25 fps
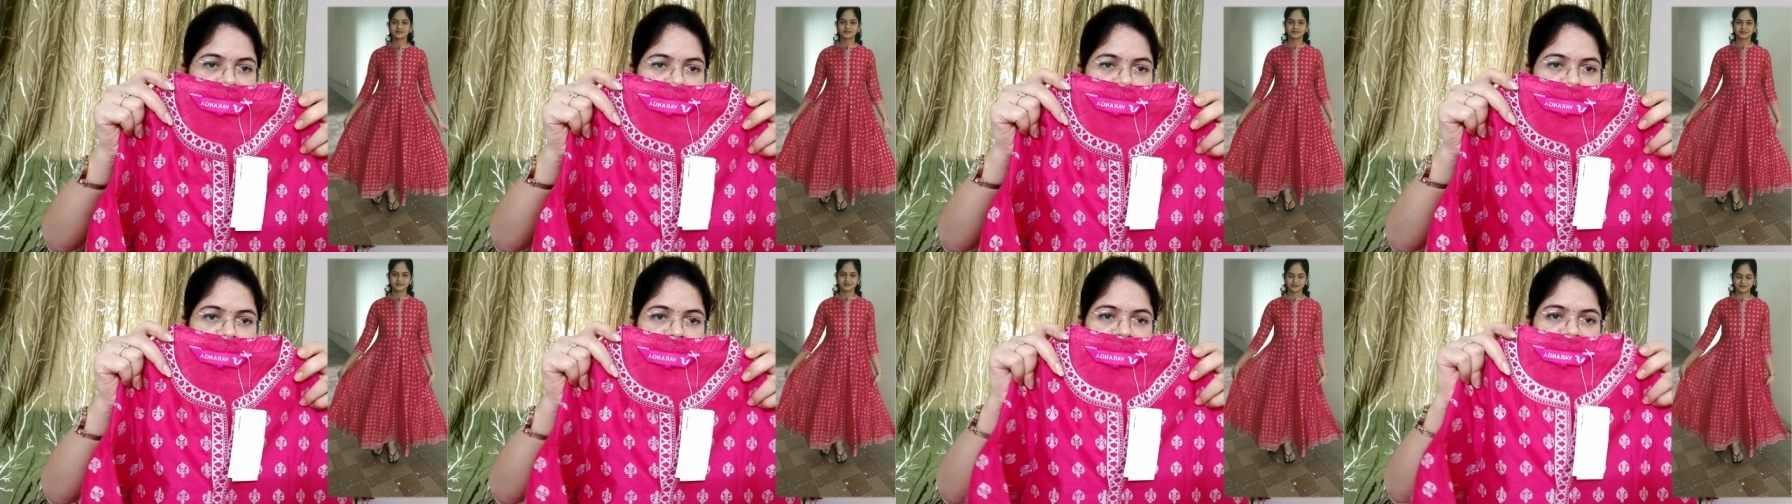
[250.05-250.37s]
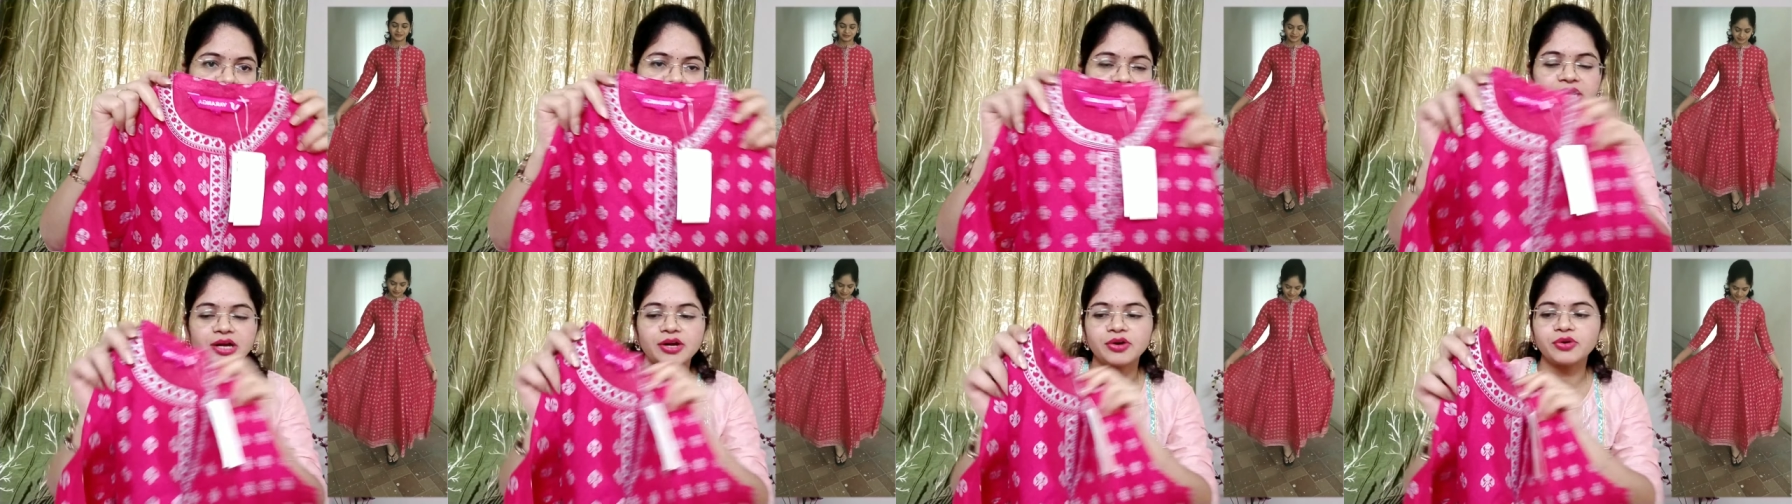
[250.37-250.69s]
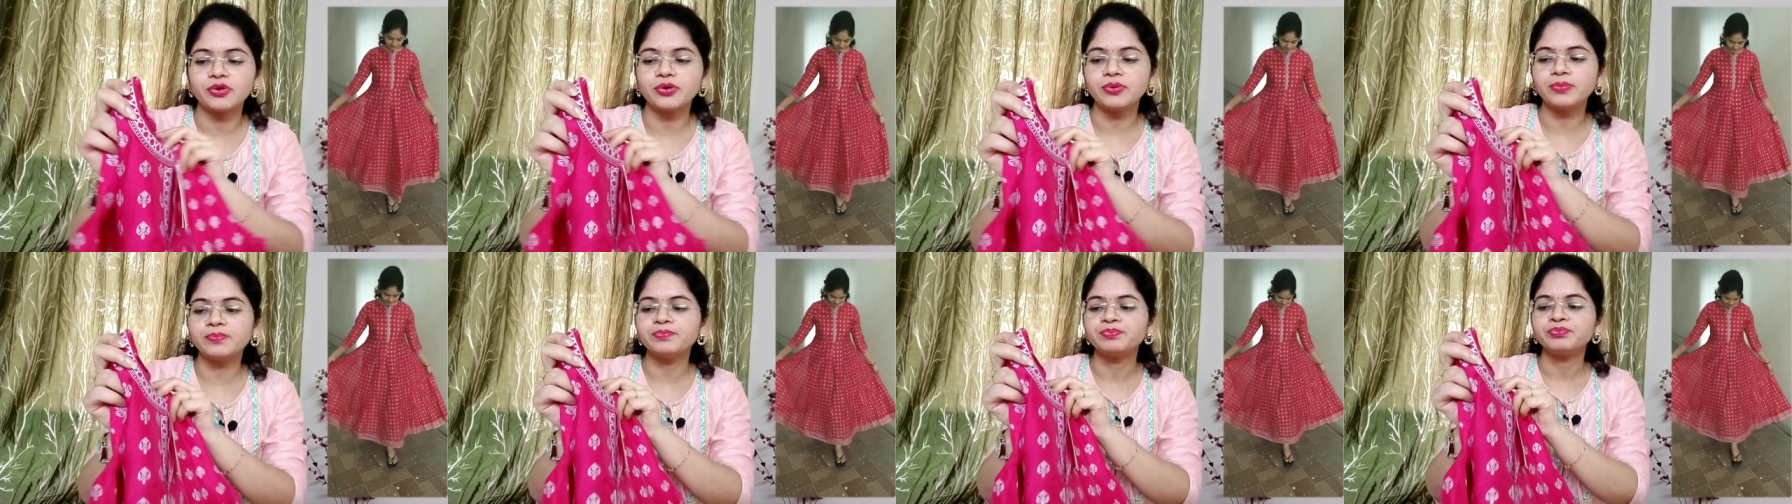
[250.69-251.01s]

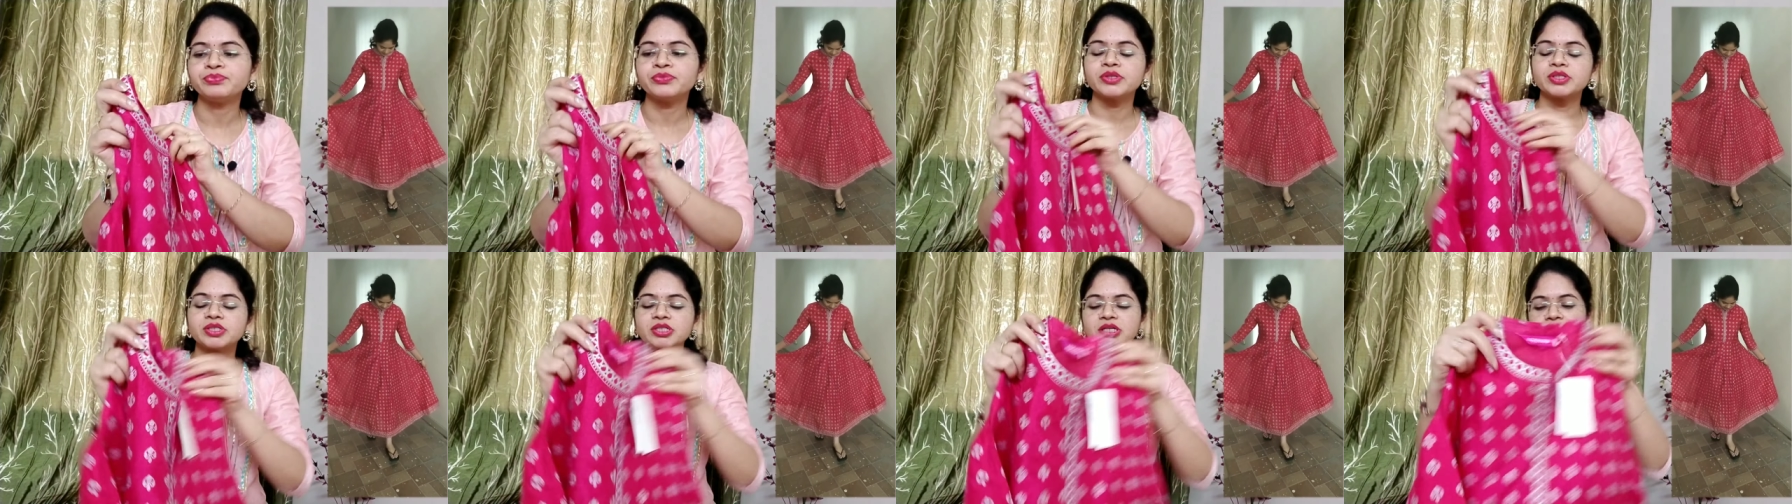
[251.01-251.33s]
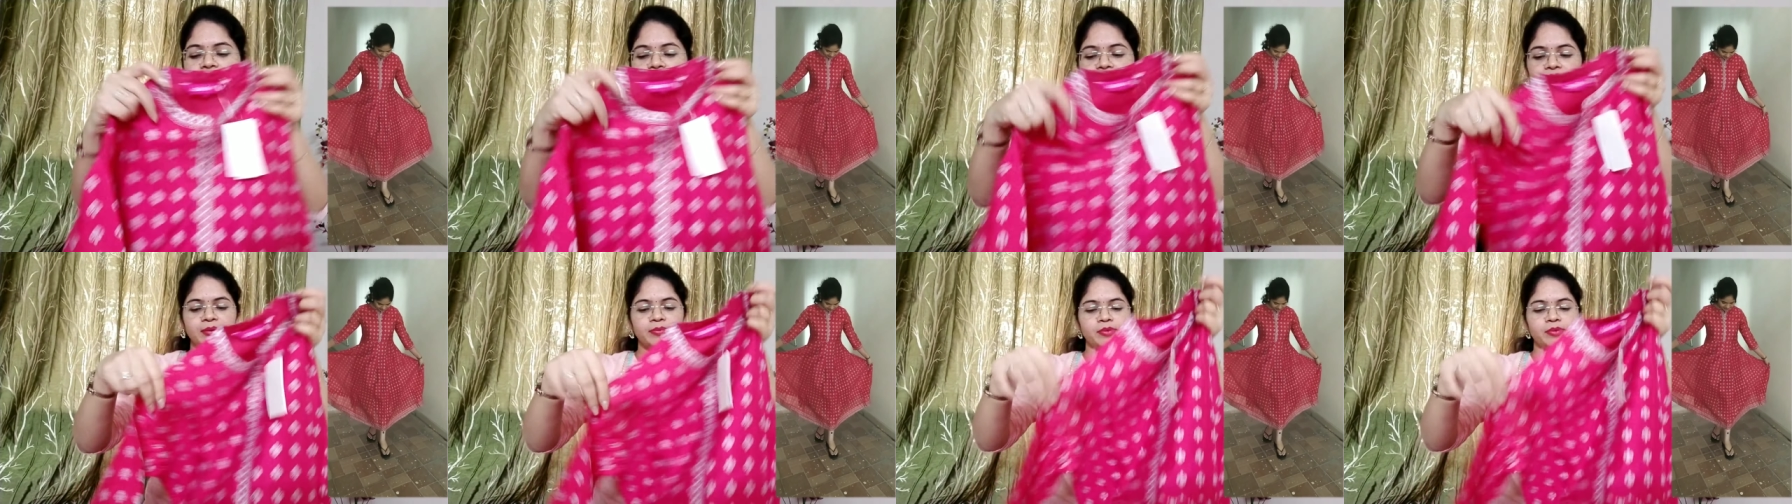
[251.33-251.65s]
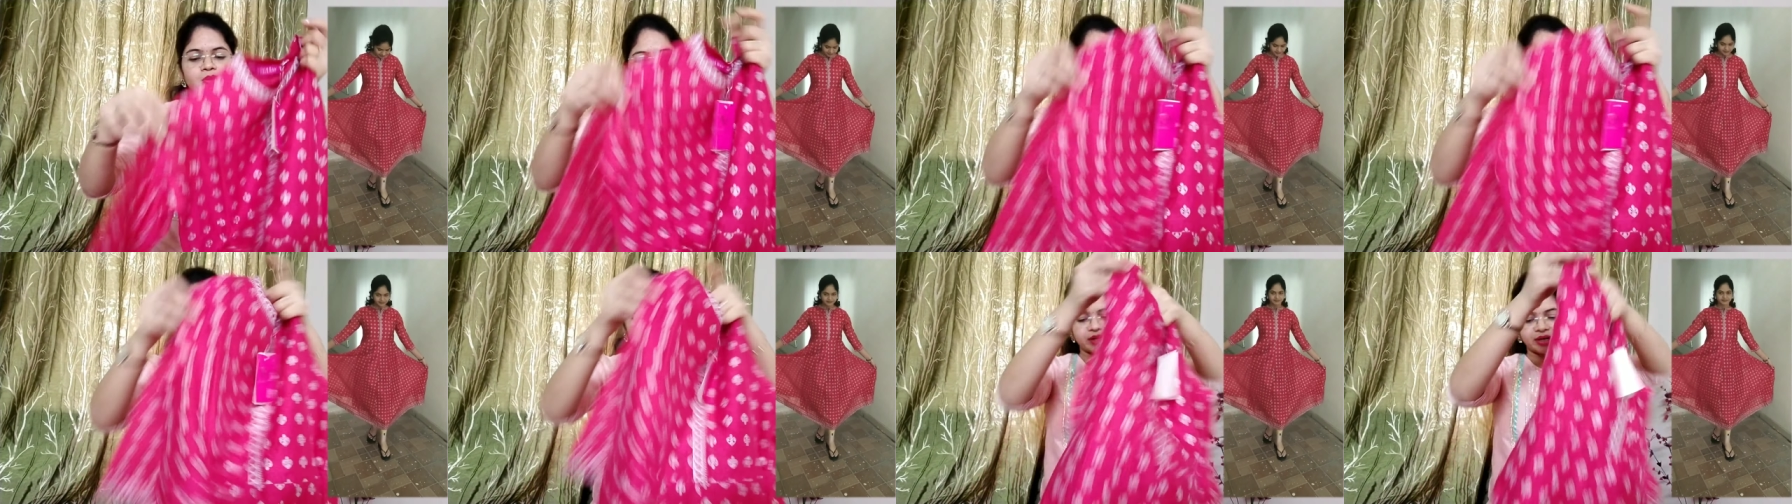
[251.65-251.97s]
తెప్పించాను చాలా
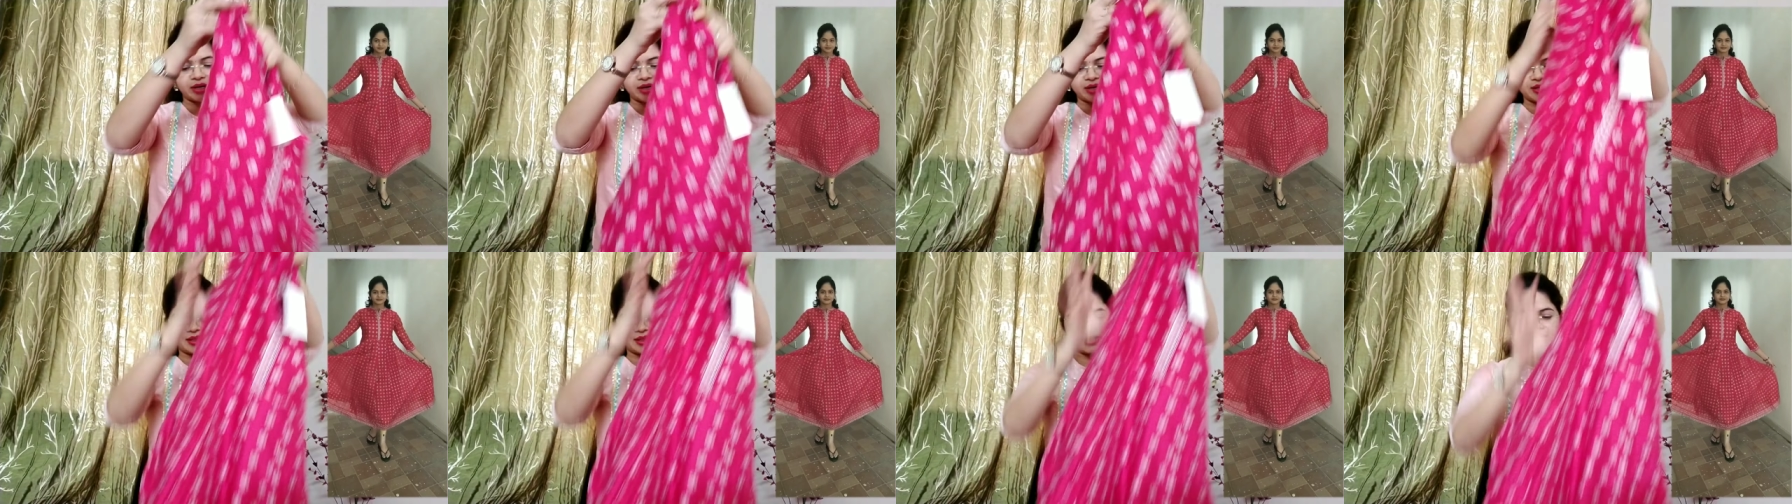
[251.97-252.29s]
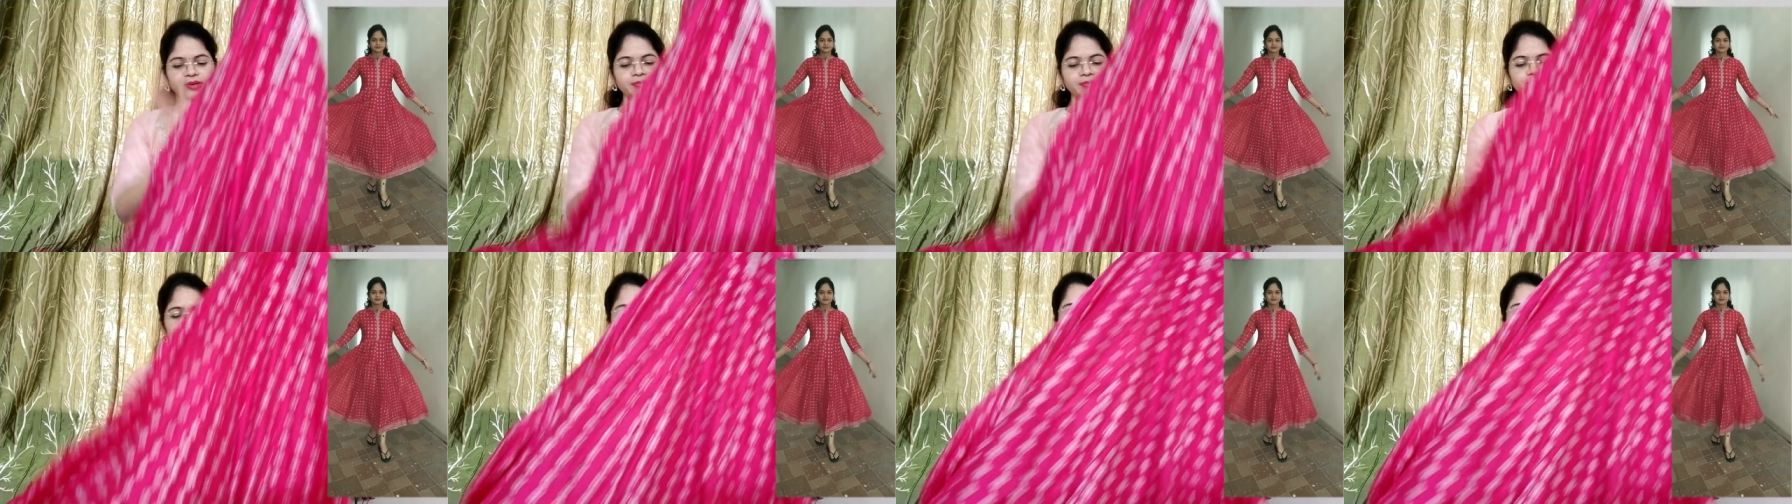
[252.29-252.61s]
బాగుందండి ఇది